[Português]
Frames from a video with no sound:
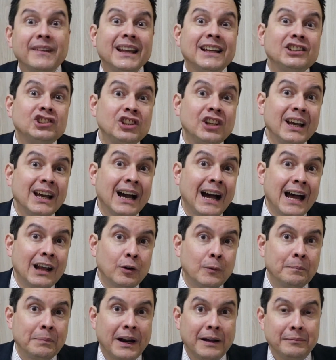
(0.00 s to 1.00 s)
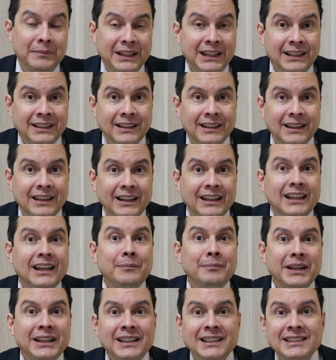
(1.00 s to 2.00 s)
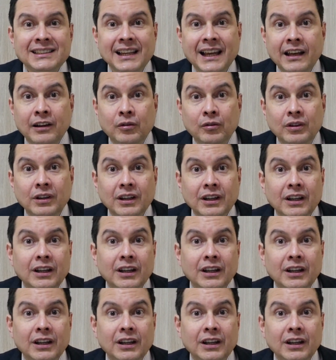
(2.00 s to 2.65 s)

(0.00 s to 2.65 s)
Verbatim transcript: e chegaram para mim e me disseram: